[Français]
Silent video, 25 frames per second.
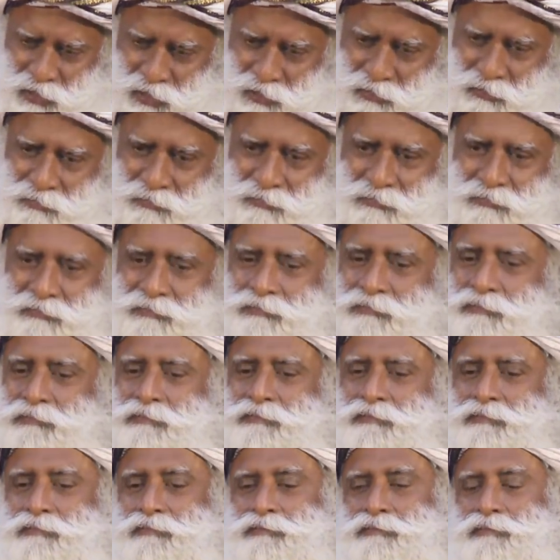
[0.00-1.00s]
doit
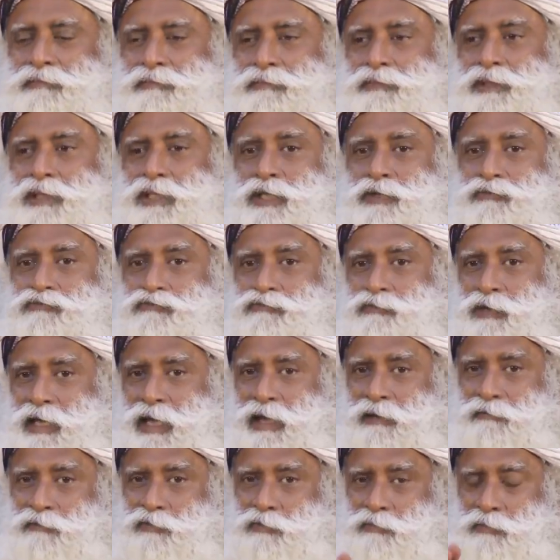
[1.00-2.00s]
diminuer.
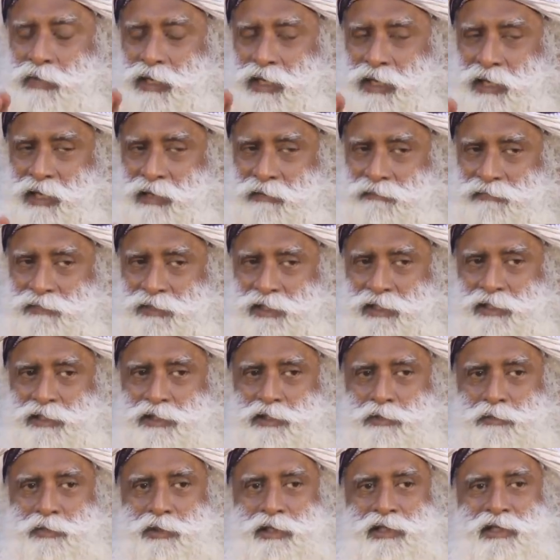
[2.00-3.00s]
Si l'on veut se
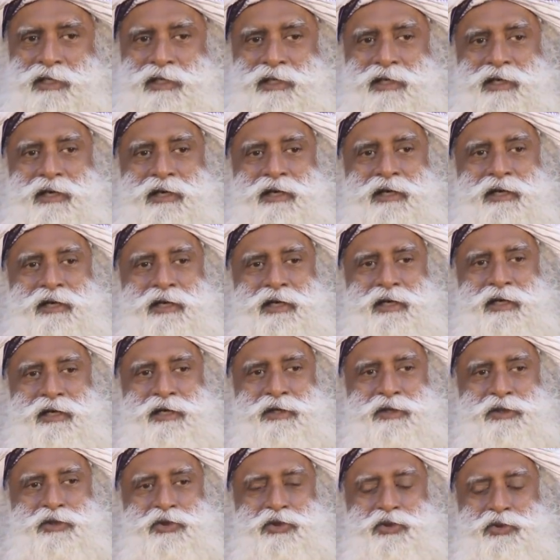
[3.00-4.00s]
comporter avec bon
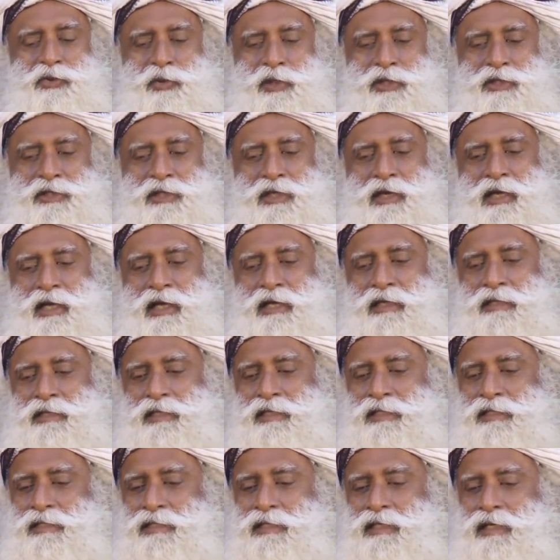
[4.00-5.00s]
sens dans une
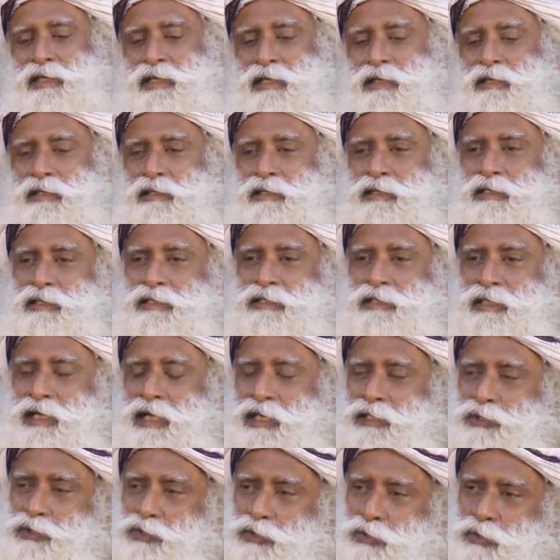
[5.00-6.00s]
situation comme celle-ci,
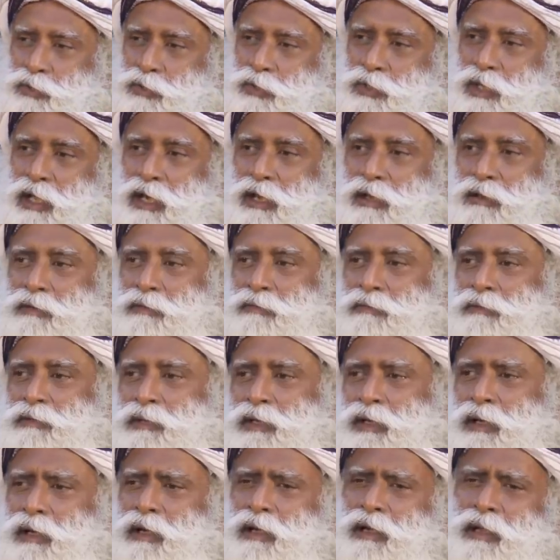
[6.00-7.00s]
ceci doit
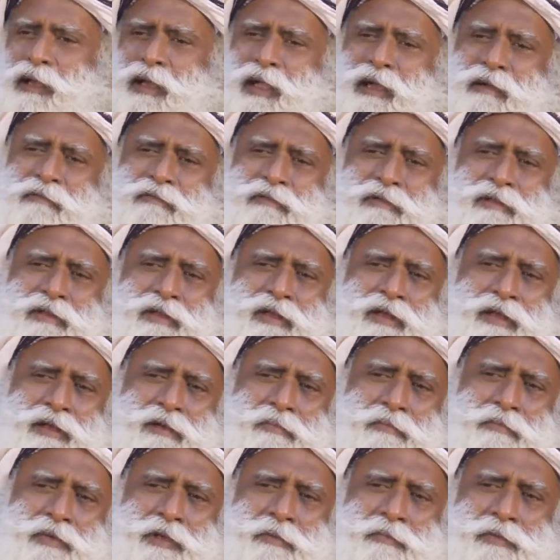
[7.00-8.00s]
diminuer.
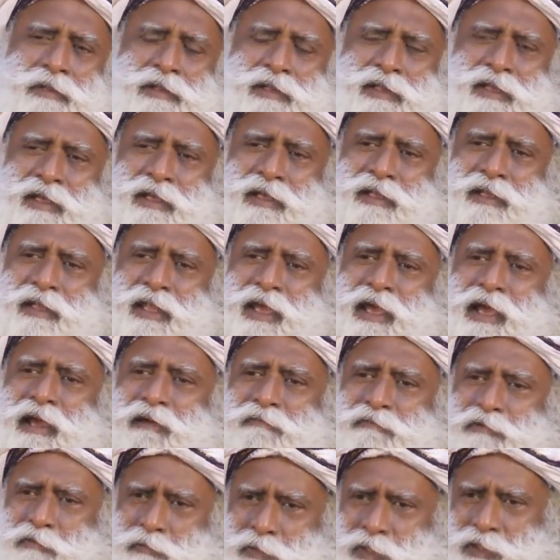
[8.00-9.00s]
Dans tous les domaines, les
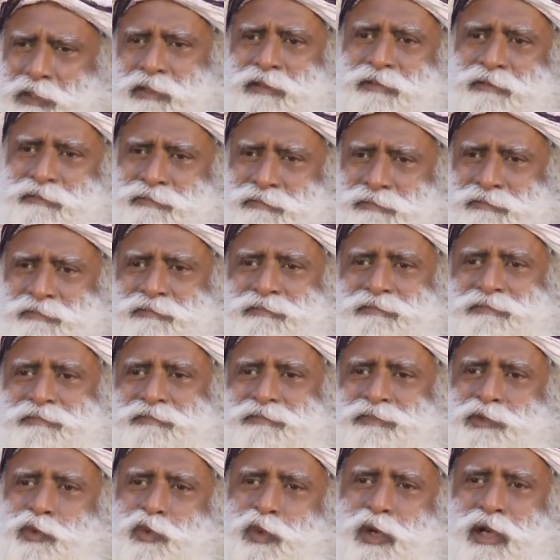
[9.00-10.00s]
gens pensent qu'ils doivent
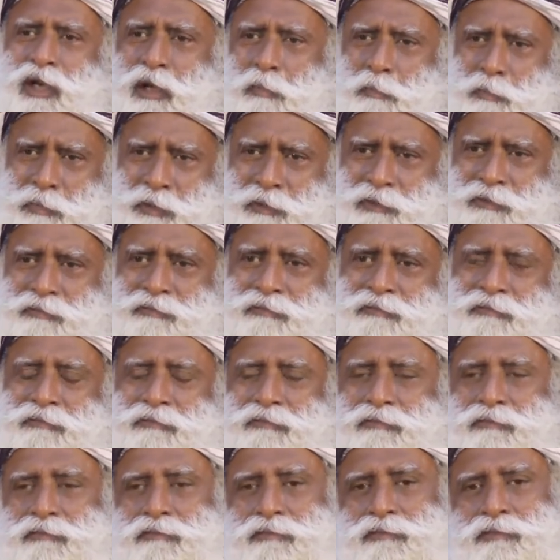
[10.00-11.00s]
être un cran
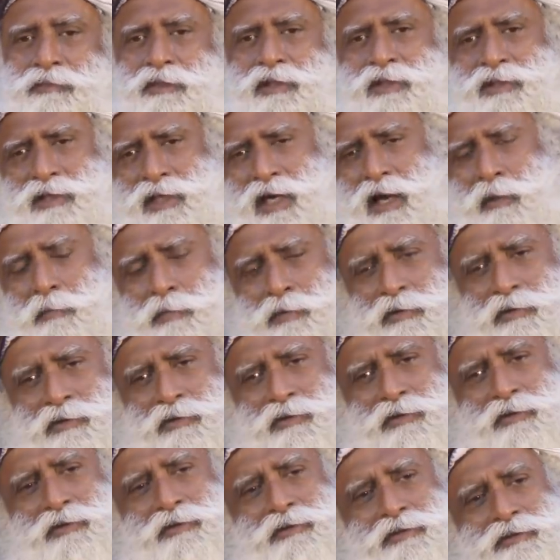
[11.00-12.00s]
au-dessus.
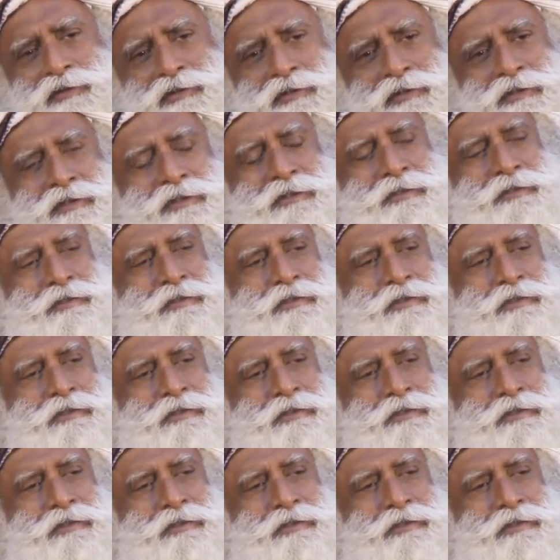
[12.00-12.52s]
Ceci est arrivé.